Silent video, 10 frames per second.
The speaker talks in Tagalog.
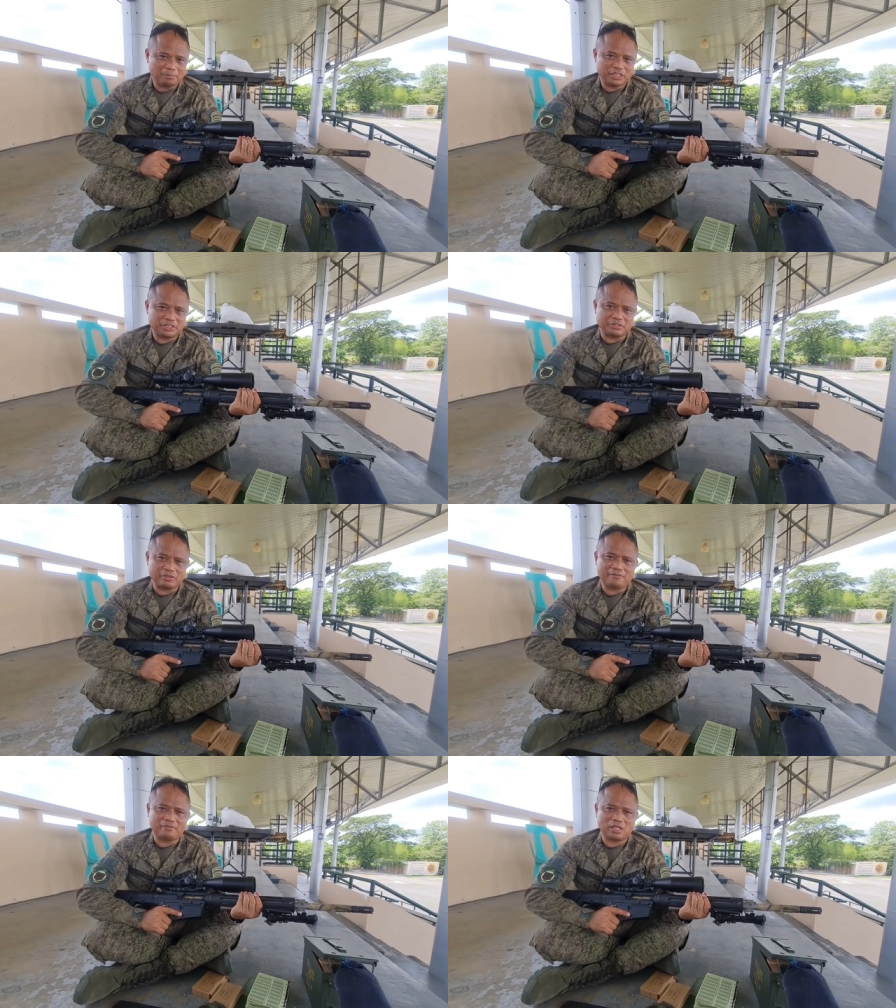M16
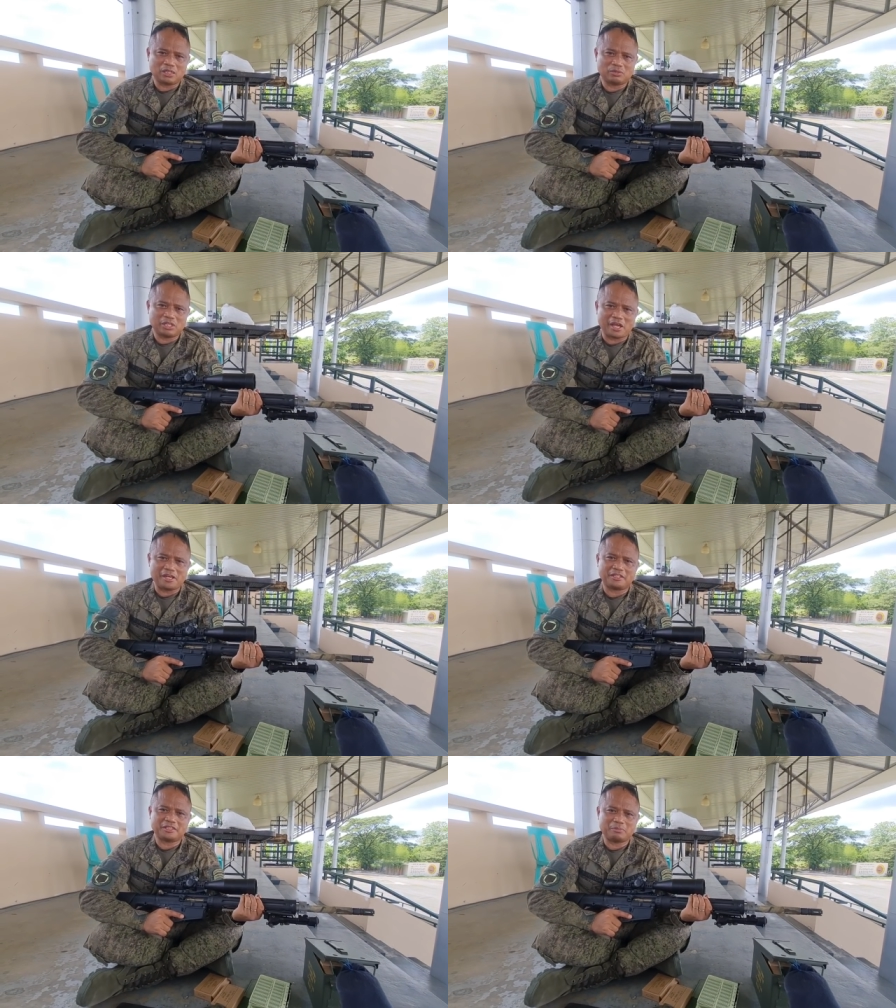rifle, actually
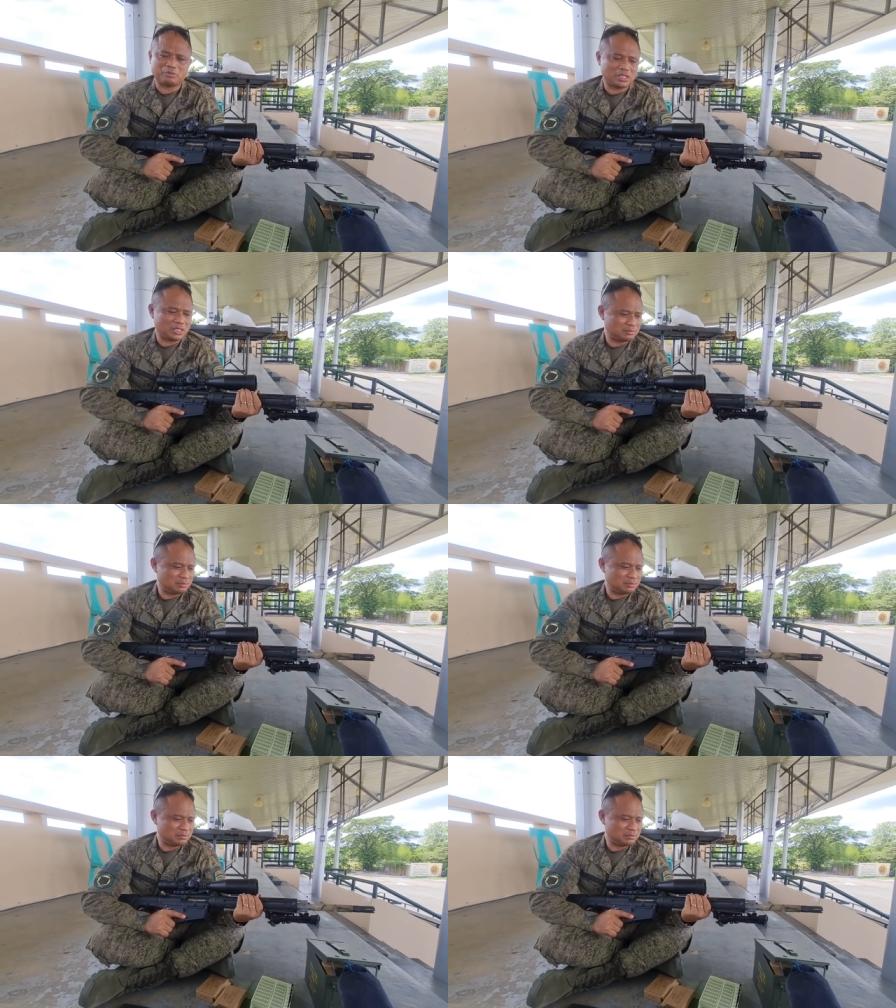AR-10 mo na